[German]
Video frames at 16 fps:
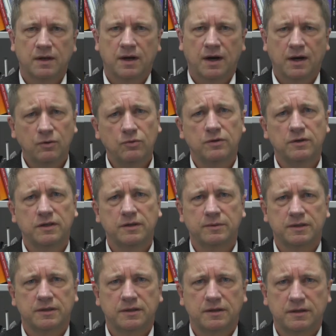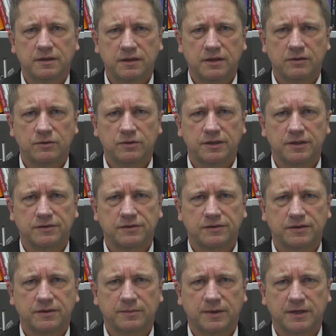Hallo liebe
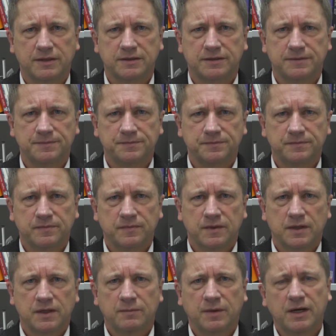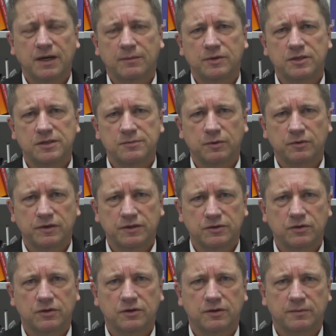Neothesis-Gemeinde. Mein Name ist
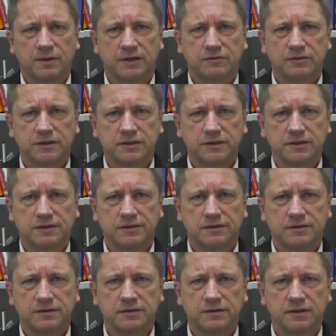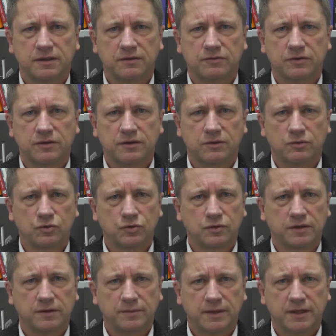Professor Dr. Mike Friedrichsen äh, von der
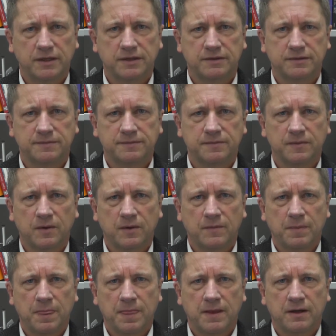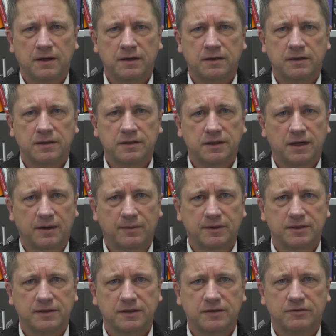Hochschule der Medien. Äh, ich
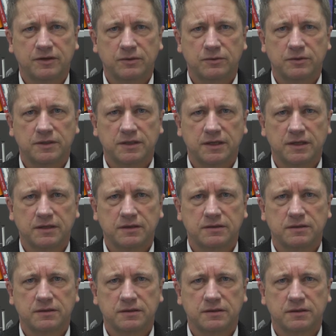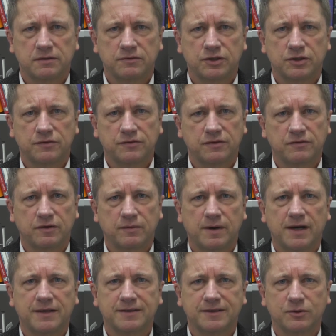arbeite in der Fakultät äh,
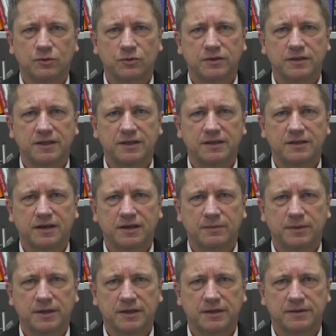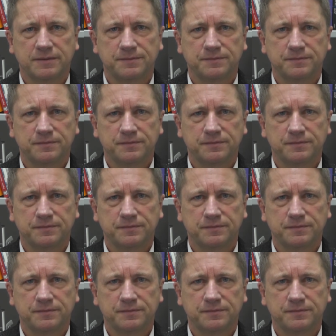Wirtschaftsinformatik und digitale Medien.